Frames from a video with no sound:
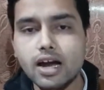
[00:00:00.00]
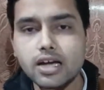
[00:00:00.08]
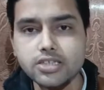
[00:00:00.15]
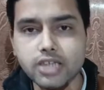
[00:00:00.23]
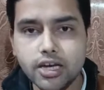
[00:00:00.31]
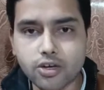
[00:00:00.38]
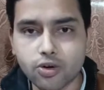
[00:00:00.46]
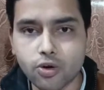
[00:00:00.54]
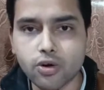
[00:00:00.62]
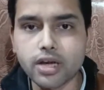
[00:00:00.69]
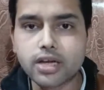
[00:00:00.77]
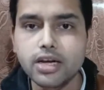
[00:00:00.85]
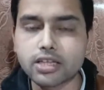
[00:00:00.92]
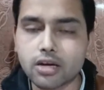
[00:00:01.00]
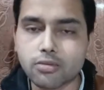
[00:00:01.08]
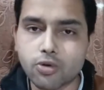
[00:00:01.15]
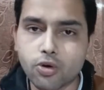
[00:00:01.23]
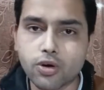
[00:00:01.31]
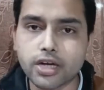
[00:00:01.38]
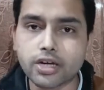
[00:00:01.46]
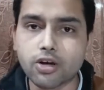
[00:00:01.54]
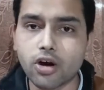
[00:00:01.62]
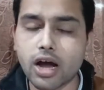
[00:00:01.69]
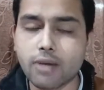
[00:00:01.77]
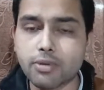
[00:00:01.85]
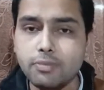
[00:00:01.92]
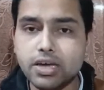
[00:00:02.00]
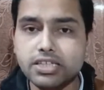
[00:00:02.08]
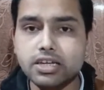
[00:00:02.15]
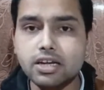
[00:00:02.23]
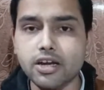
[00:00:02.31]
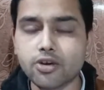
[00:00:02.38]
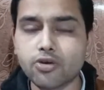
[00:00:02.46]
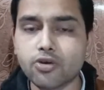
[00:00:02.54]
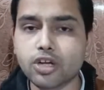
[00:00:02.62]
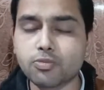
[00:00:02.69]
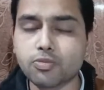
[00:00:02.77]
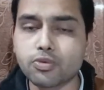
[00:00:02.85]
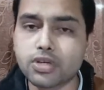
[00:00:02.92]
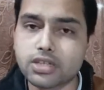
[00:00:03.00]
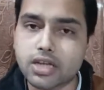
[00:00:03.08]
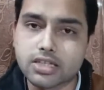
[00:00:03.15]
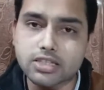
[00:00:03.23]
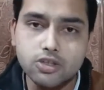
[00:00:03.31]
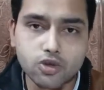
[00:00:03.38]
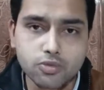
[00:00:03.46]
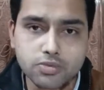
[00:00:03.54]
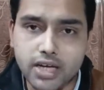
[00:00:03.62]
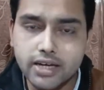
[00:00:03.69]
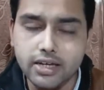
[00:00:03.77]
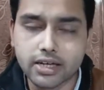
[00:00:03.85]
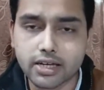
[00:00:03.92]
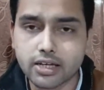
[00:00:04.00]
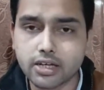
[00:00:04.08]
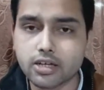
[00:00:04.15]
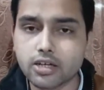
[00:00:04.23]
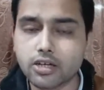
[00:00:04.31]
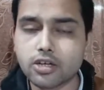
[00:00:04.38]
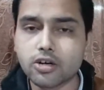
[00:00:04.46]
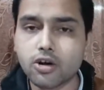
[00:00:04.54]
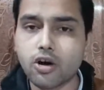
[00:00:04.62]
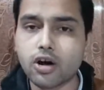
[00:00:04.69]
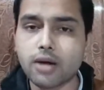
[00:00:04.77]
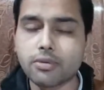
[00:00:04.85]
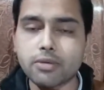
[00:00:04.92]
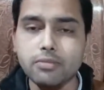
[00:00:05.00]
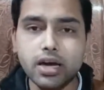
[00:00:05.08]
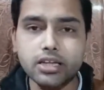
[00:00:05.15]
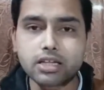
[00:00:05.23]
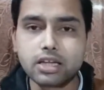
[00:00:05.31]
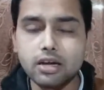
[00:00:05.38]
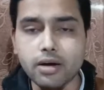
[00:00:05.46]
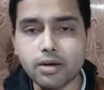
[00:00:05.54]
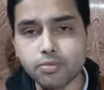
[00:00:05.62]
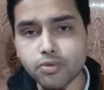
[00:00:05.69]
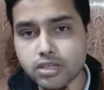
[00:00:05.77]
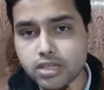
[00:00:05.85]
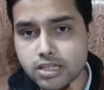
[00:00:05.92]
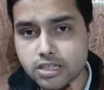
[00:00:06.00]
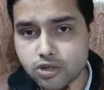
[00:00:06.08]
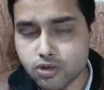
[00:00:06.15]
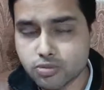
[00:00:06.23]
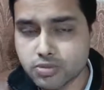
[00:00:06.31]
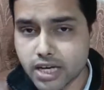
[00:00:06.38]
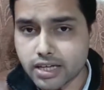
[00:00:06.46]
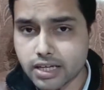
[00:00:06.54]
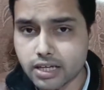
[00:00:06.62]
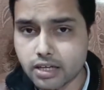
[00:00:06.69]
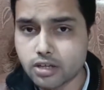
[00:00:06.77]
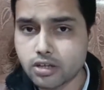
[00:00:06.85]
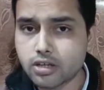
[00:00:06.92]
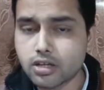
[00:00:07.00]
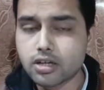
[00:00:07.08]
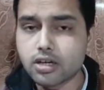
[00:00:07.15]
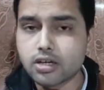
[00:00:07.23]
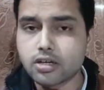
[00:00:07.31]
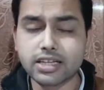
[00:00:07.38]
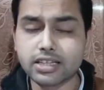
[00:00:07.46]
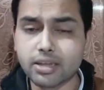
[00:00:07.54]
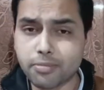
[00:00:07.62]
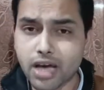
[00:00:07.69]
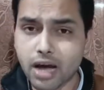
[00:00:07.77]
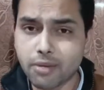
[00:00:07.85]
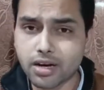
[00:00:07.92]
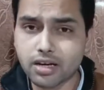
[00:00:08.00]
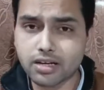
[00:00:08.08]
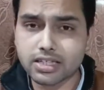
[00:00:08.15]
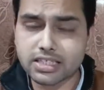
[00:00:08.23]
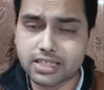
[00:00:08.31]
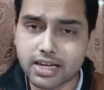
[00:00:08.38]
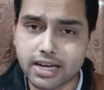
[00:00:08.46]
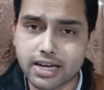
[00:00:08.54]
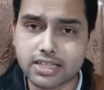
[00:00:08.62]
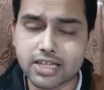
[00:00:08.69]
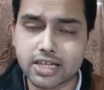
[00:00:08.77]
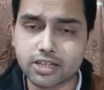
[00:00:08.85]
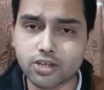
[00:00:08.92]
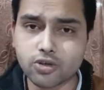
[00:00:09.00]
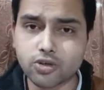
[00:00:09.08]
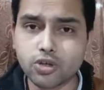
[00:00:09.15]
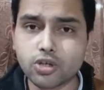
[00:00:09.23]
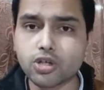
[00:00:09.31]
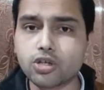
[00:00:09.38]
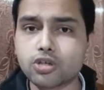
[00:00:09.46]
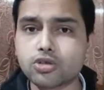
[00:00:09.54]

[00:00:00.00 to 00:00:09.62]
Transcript: धाराशाही हो गई खत्म हो गई और आपके पैसे लगे होंगे तो पूरी तरह से डूब जाएंगे और आपकी मेहनत की कमाई पूरी तरह से डूब जाएगी लेकिन तब भी आप अगर रिस्क लेना चाहते हो